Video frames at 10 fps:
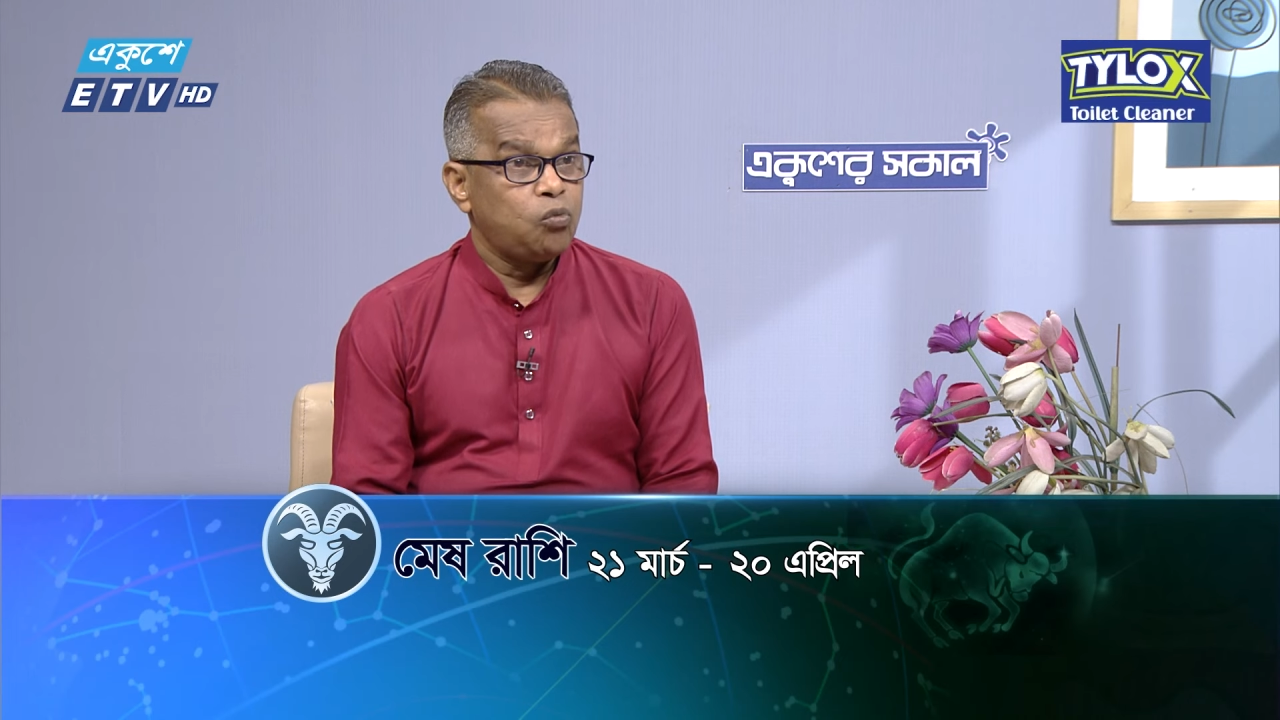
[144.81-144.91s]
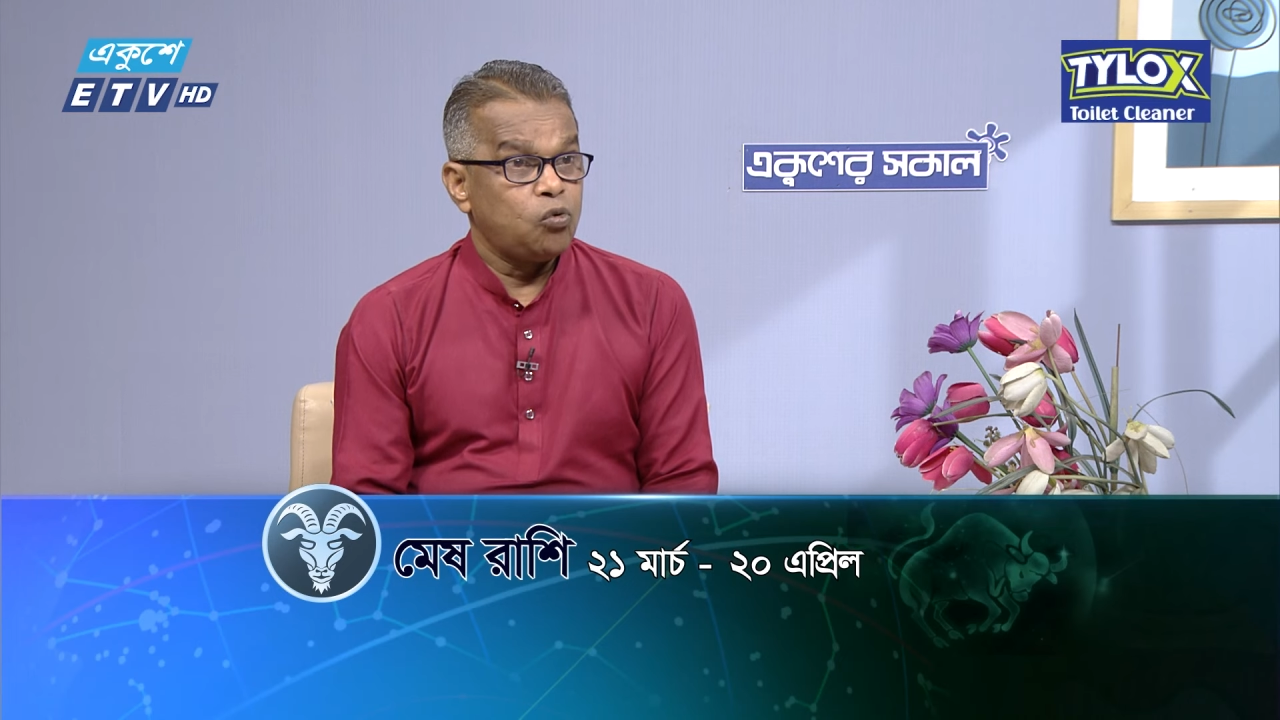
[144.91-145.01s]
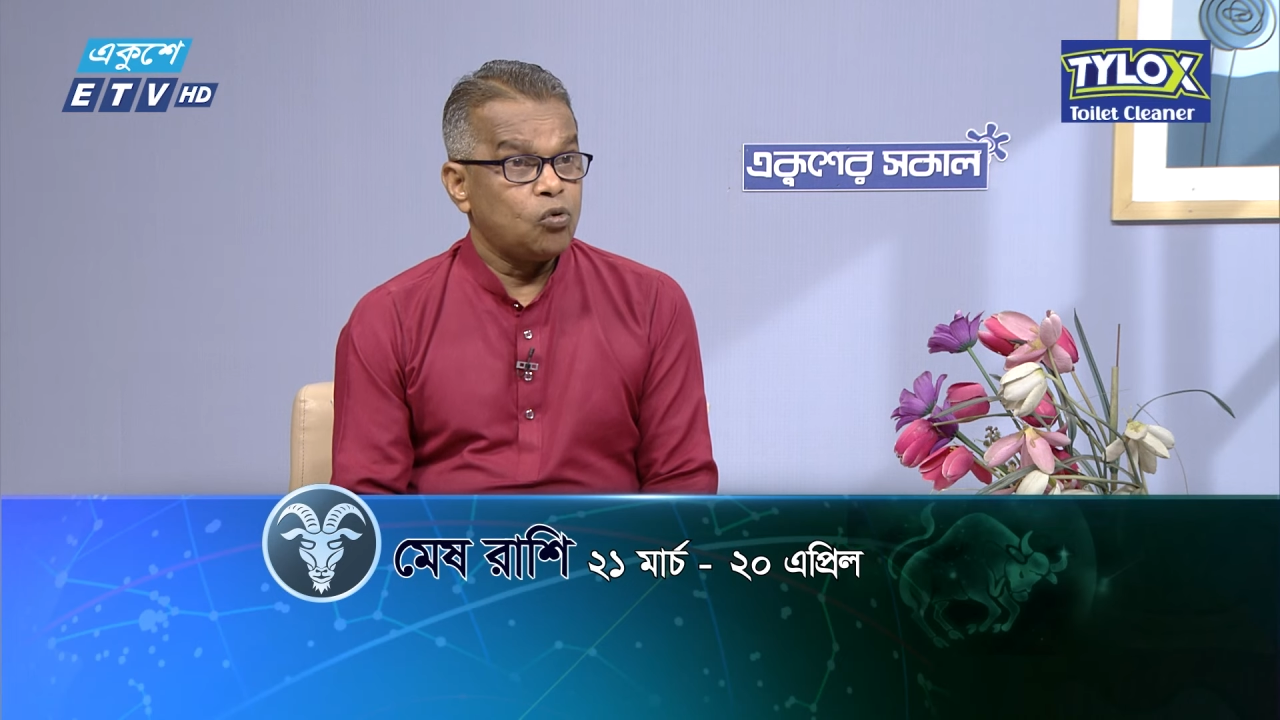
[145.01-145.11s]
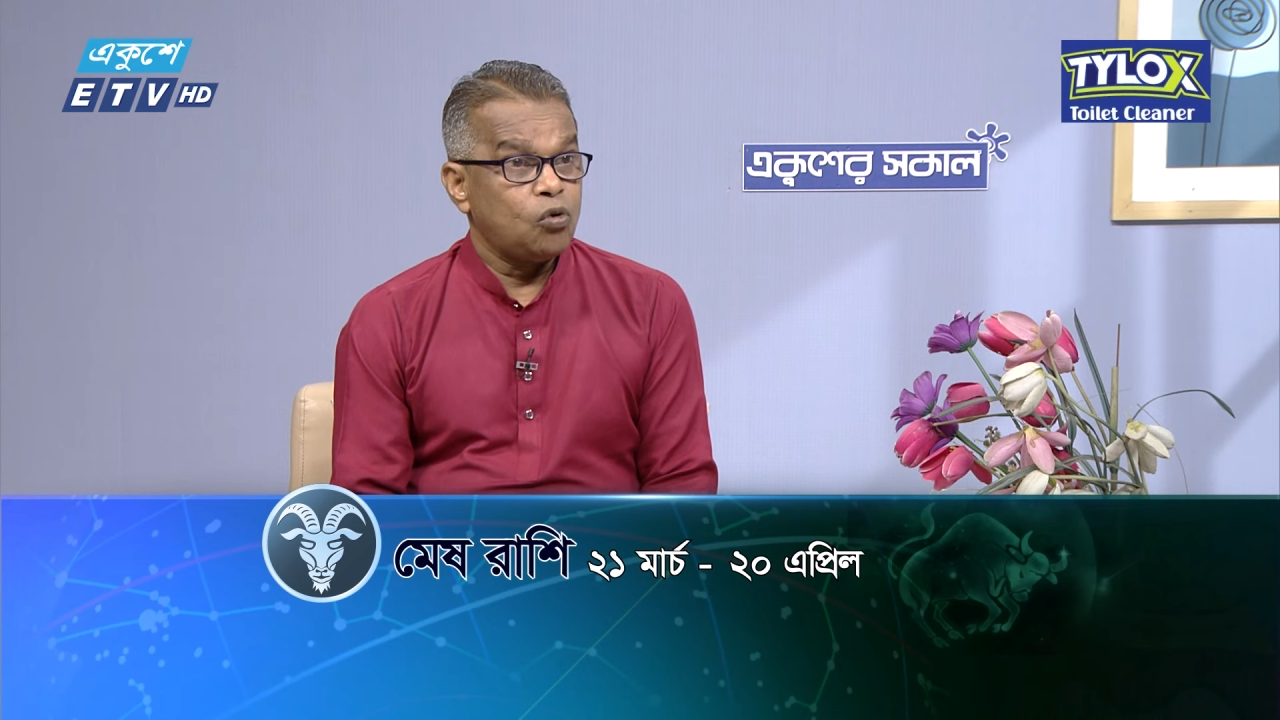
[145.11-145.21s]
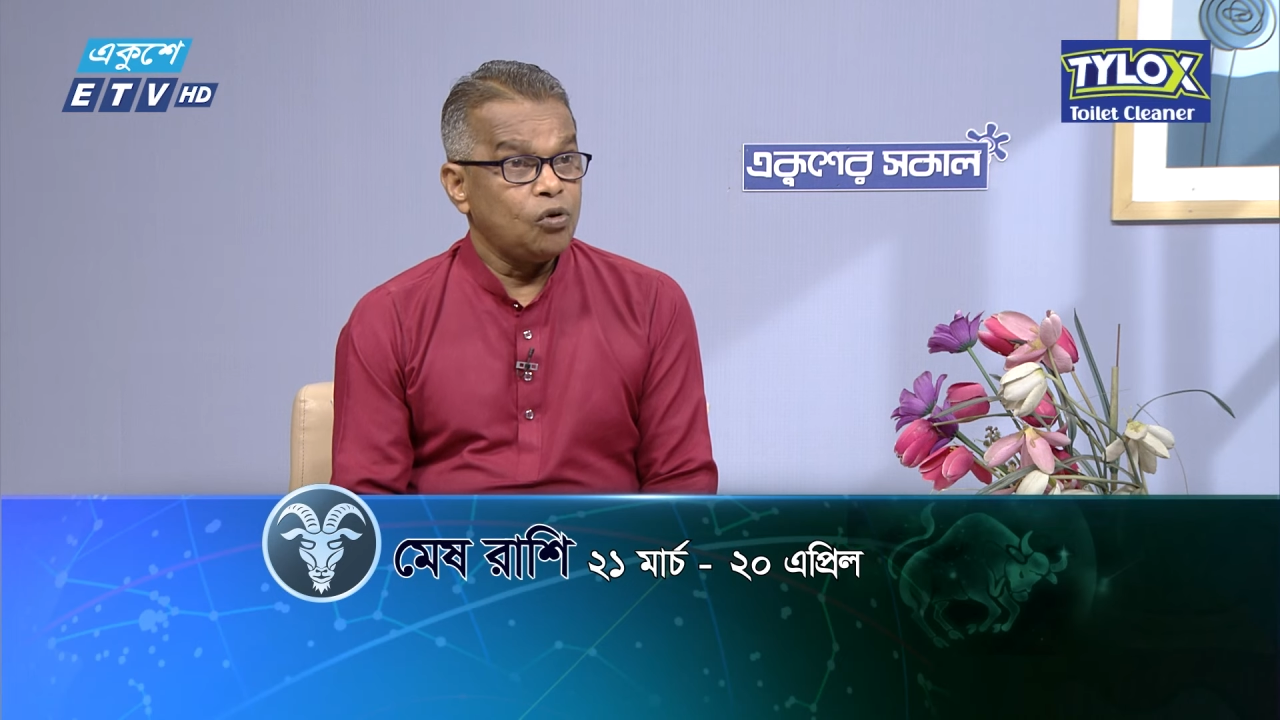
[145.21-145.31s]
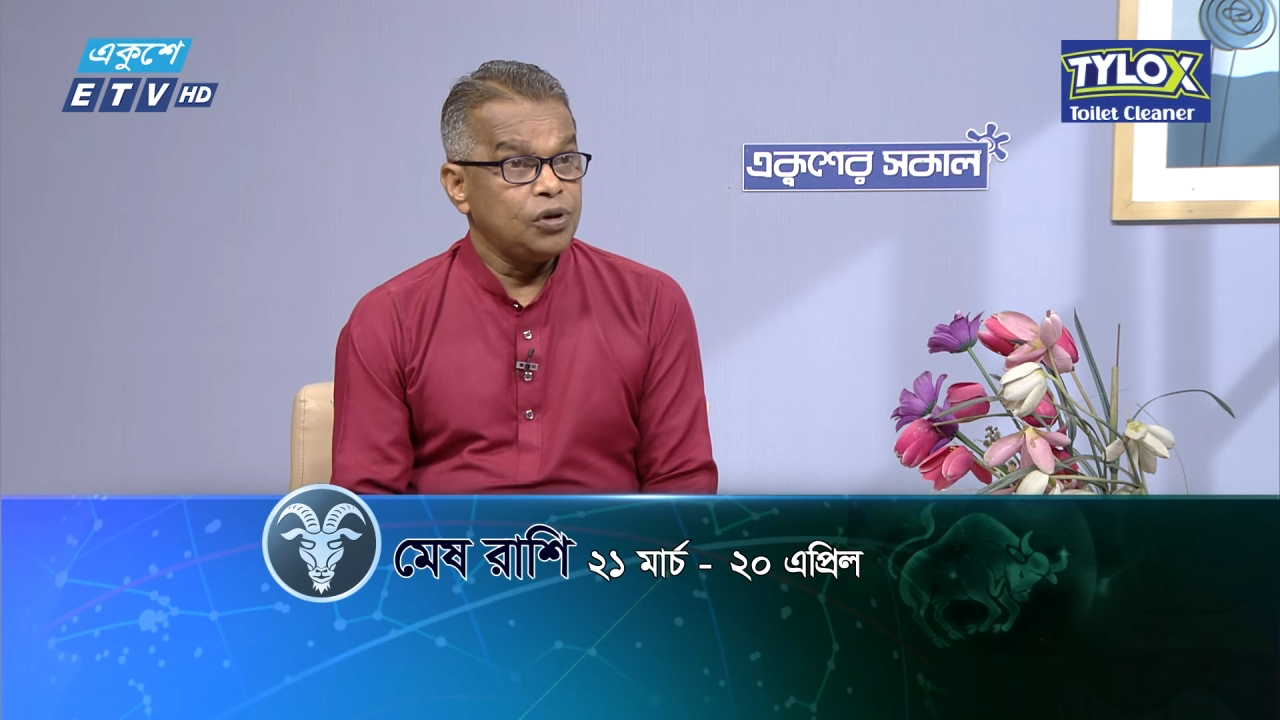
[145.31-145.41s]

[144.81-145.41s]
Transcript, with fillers: পুরো